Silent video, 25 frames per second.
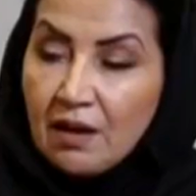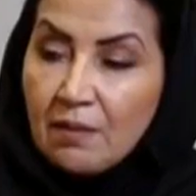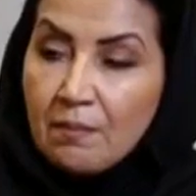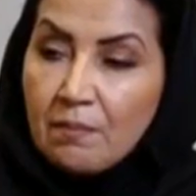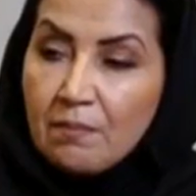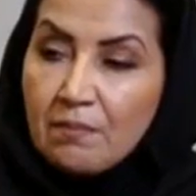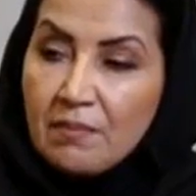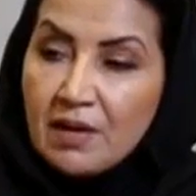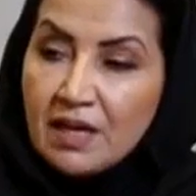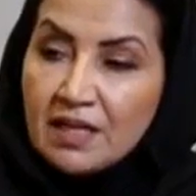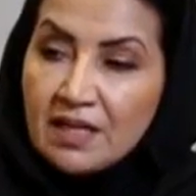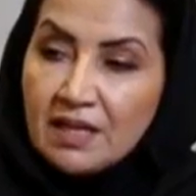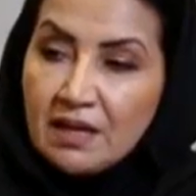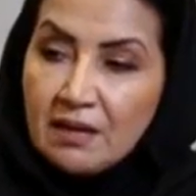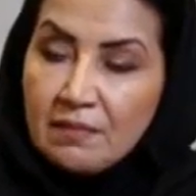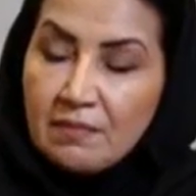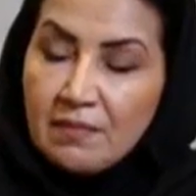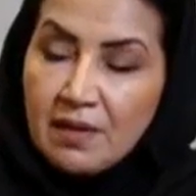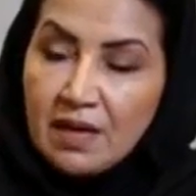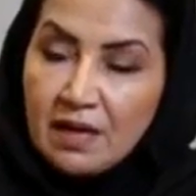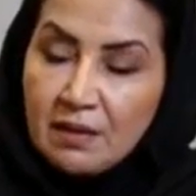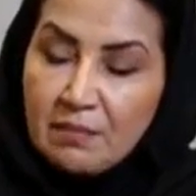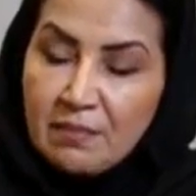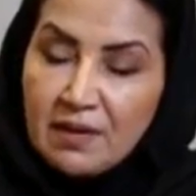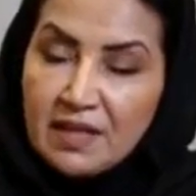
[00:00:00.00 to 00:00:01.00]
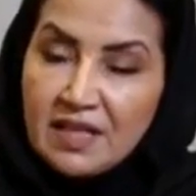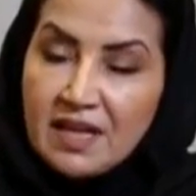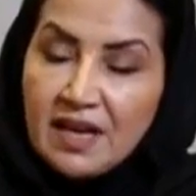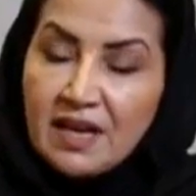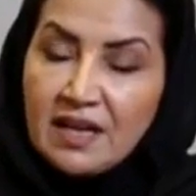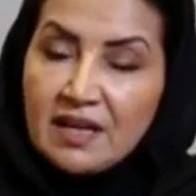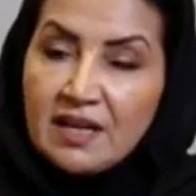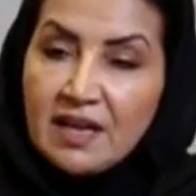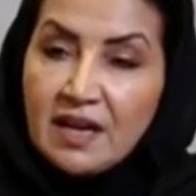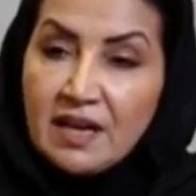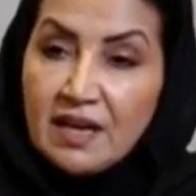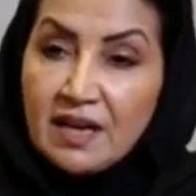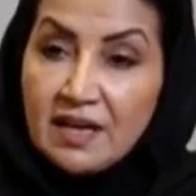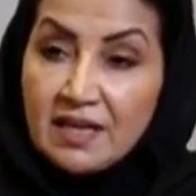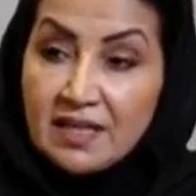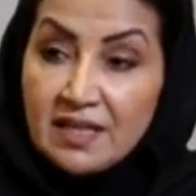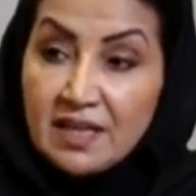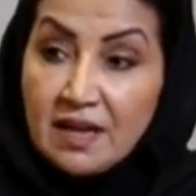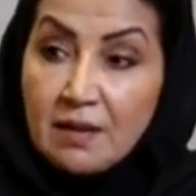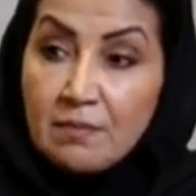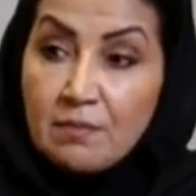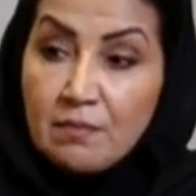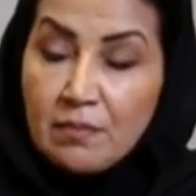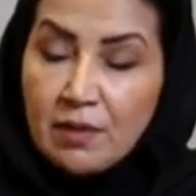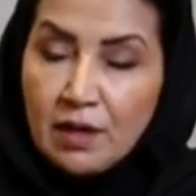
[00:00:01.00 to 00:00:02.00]
متى ما بدأنا
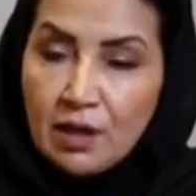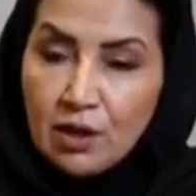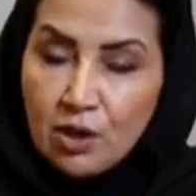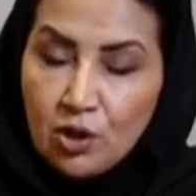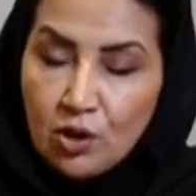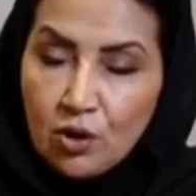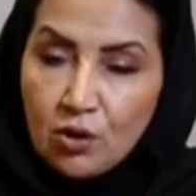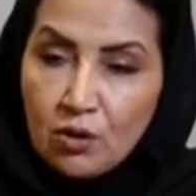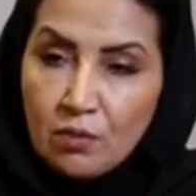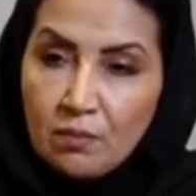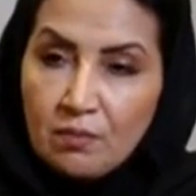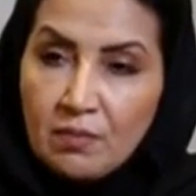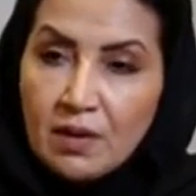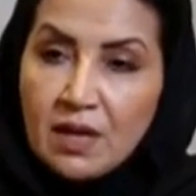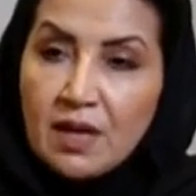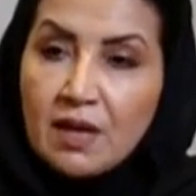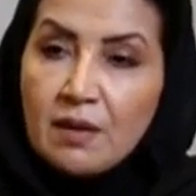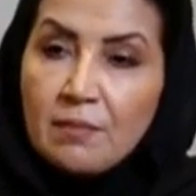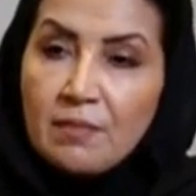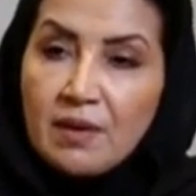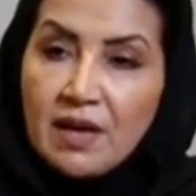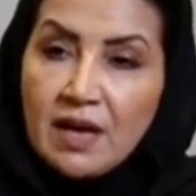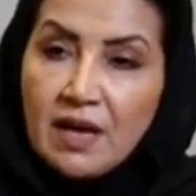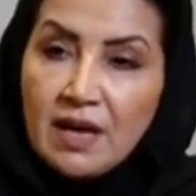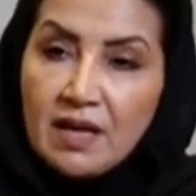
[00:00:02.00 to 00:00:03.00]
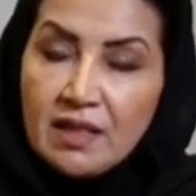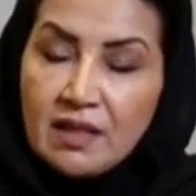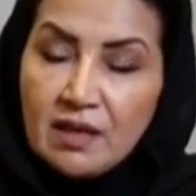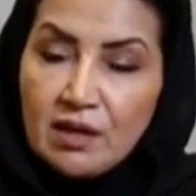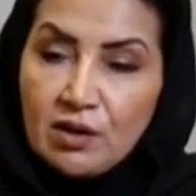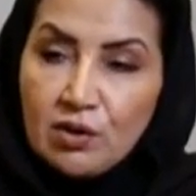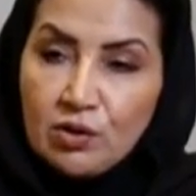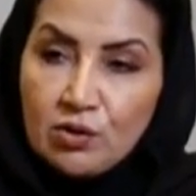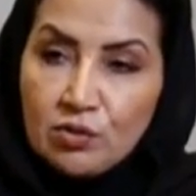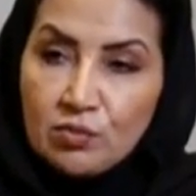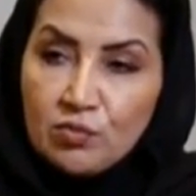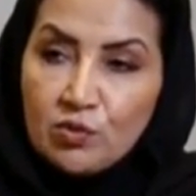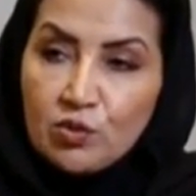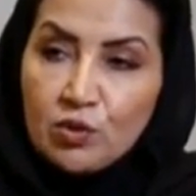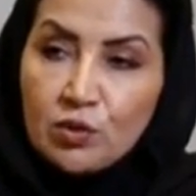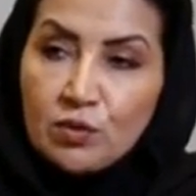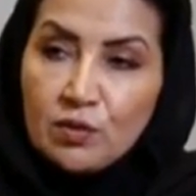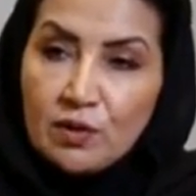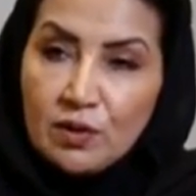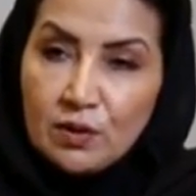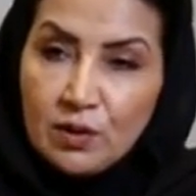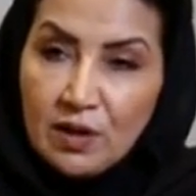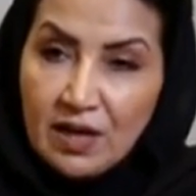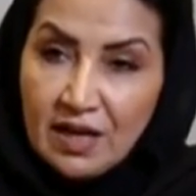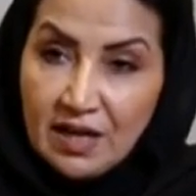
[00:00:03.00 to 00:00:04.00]
نهتم اليوم بهذه الأمور
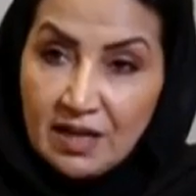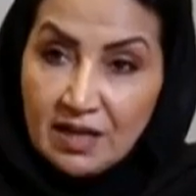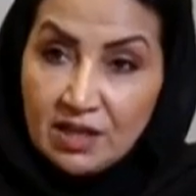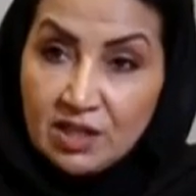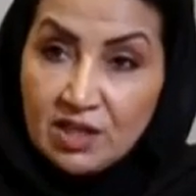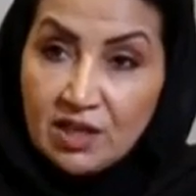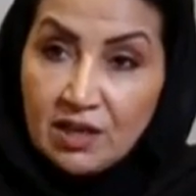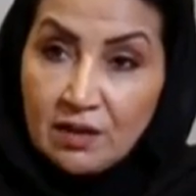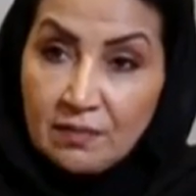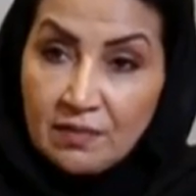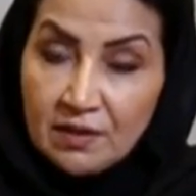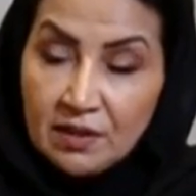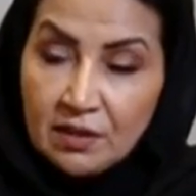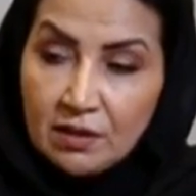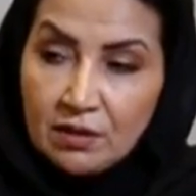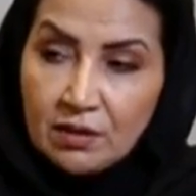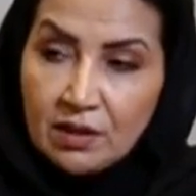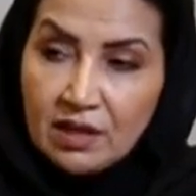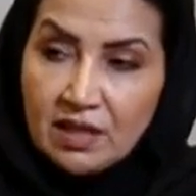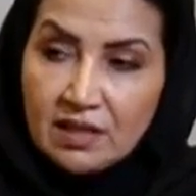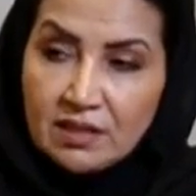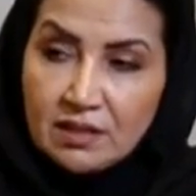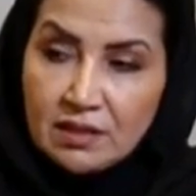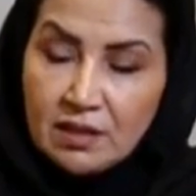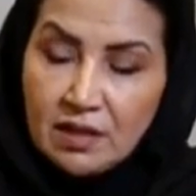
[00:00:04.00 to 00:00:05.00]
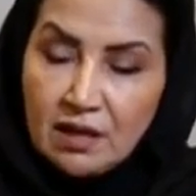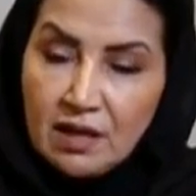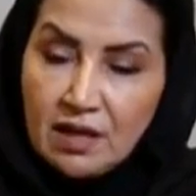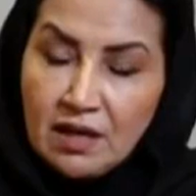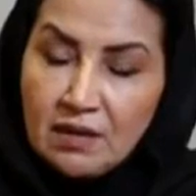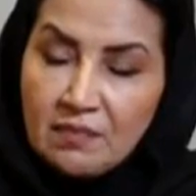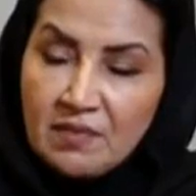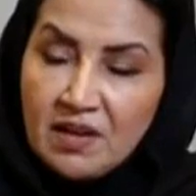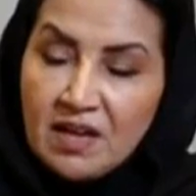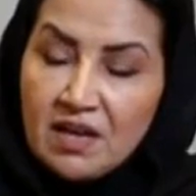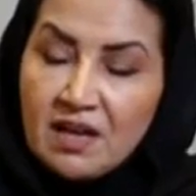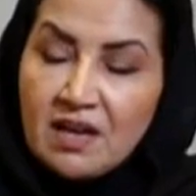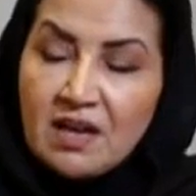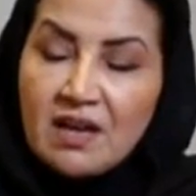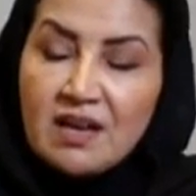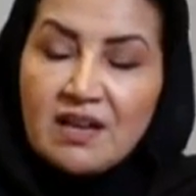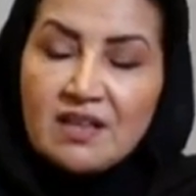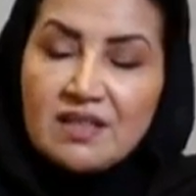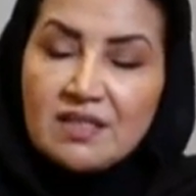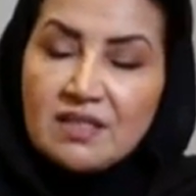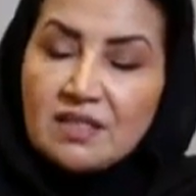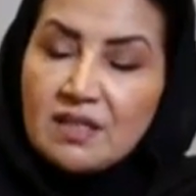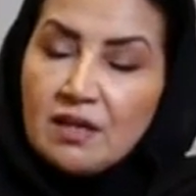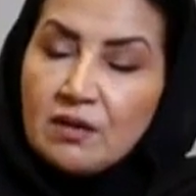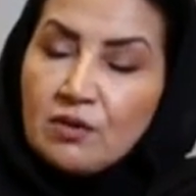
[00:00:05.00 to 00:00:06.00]
ونعالجها بطريقة سليمة
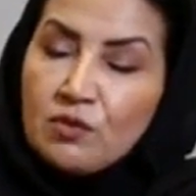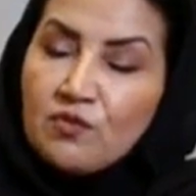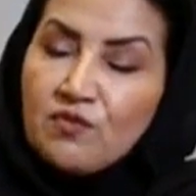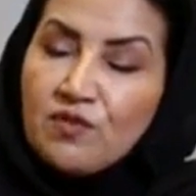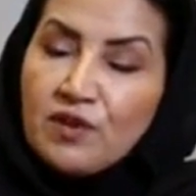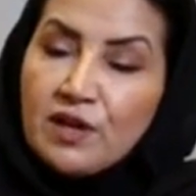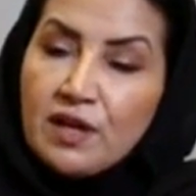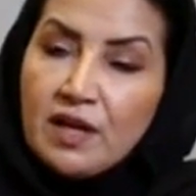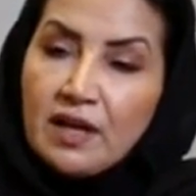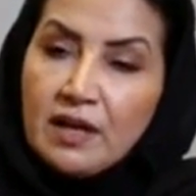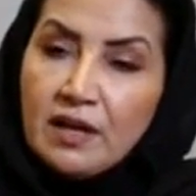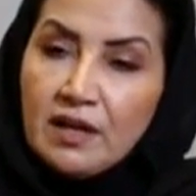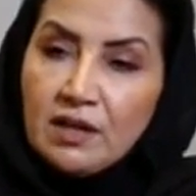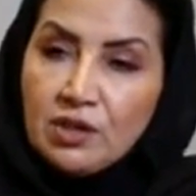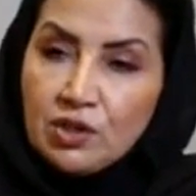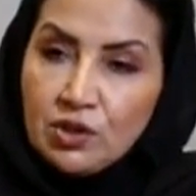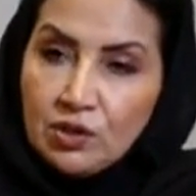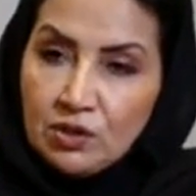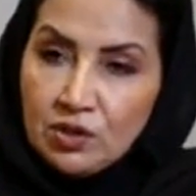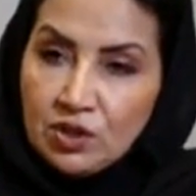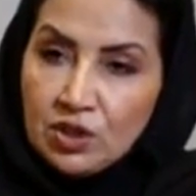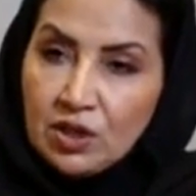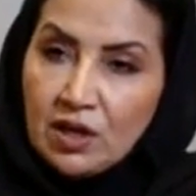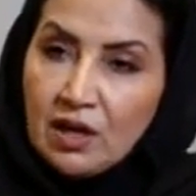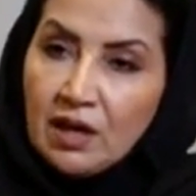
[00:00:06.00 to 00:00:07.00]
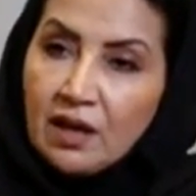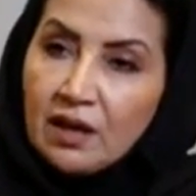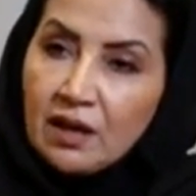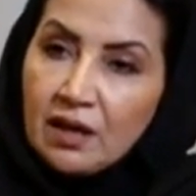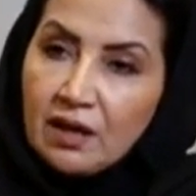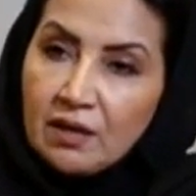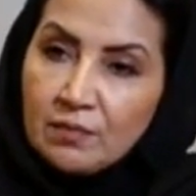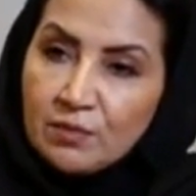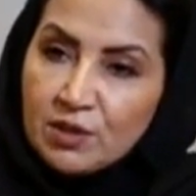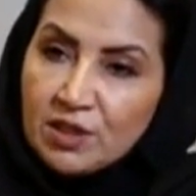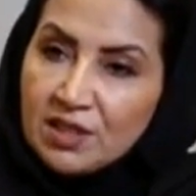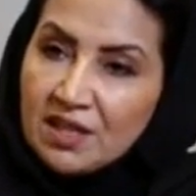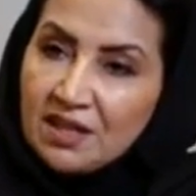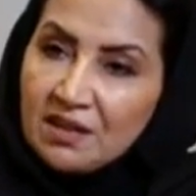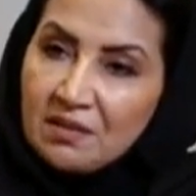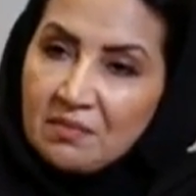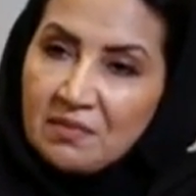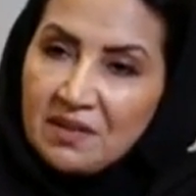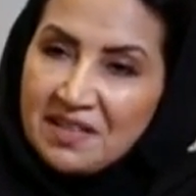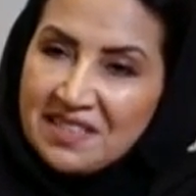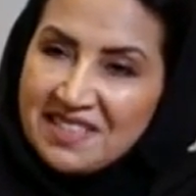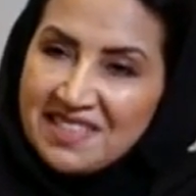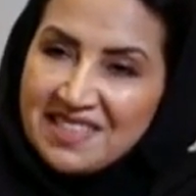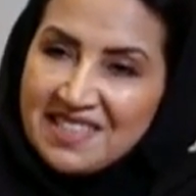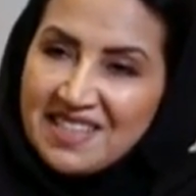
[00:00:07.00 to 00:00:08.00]
سوف نعيش إن شاء الله
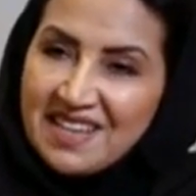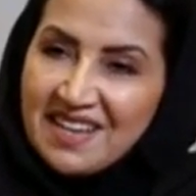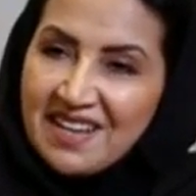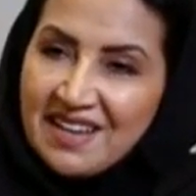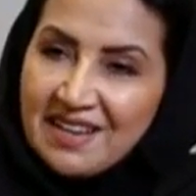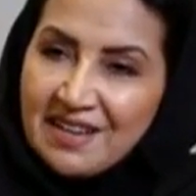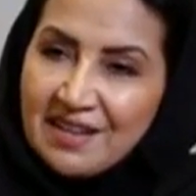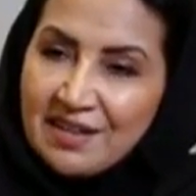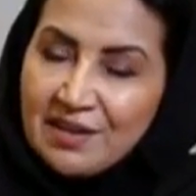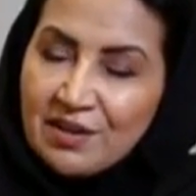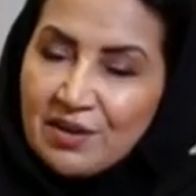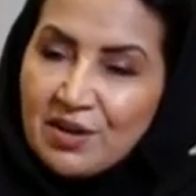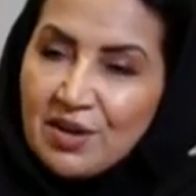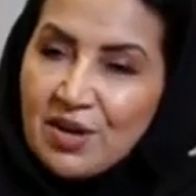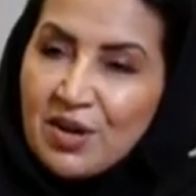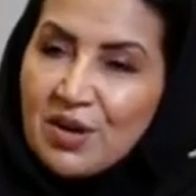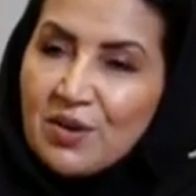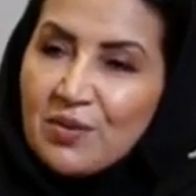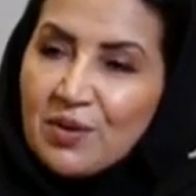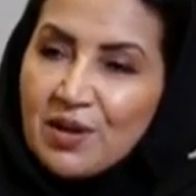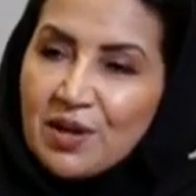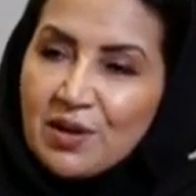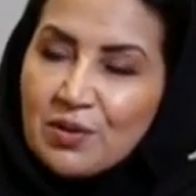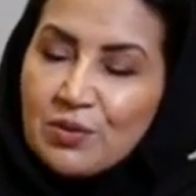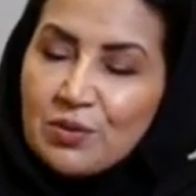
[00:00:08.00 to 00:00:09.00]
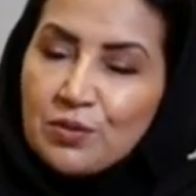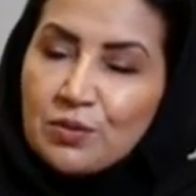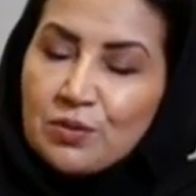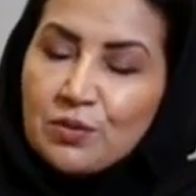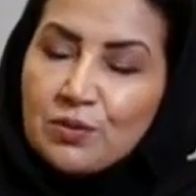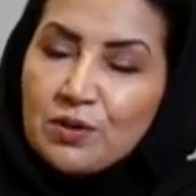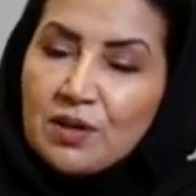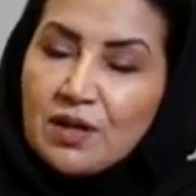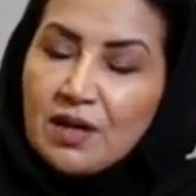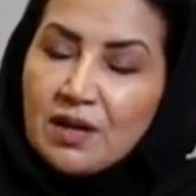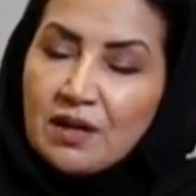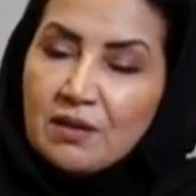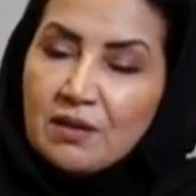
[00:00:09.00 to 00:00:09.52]
مستقبلا زاهر ويكونون